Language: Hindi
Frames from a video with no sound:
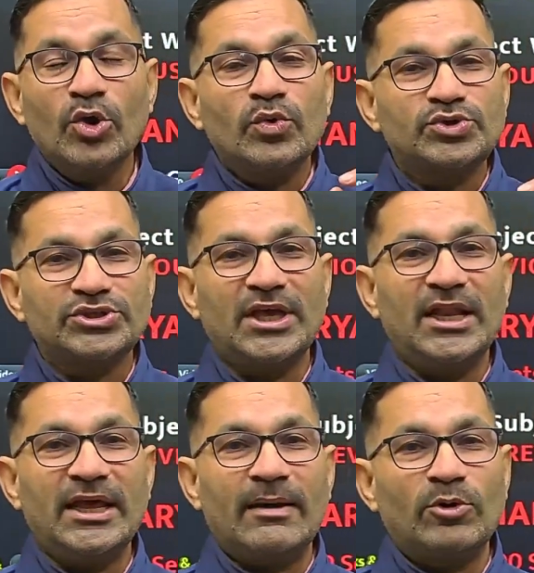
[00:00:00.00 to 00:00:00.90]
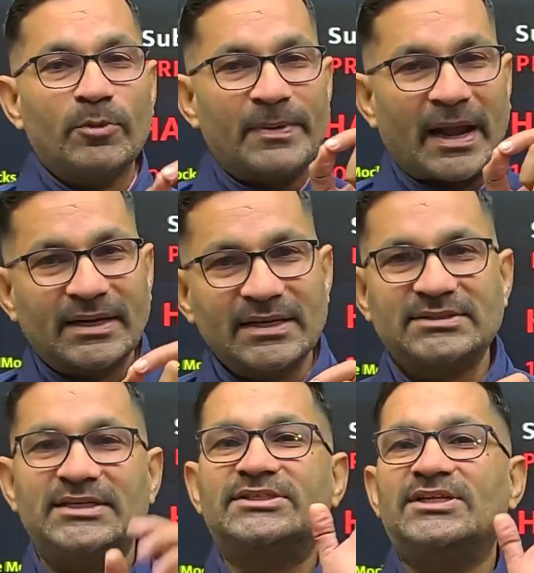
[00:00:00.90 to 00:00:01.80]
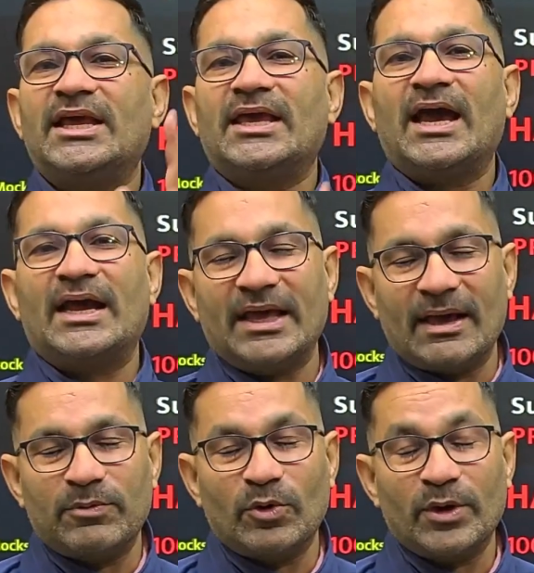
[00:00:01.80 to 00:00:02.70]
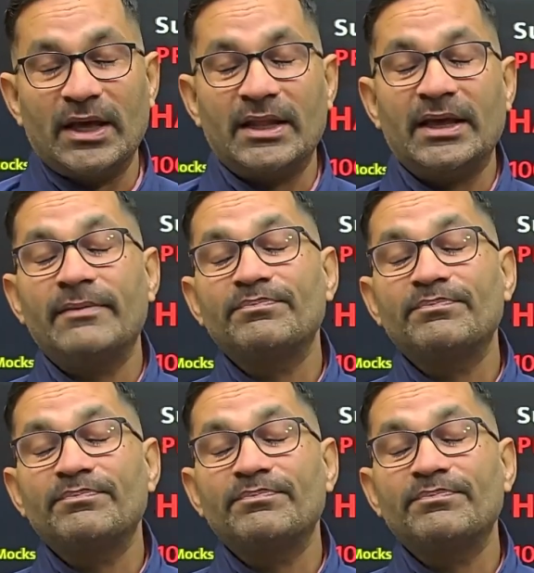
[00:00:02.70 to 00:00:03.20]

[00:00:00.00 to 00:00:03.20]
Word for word: उसके लिए हम लोग प्रैक्टिस सीट्स लेके आ रहे हैं आप लोग के लिए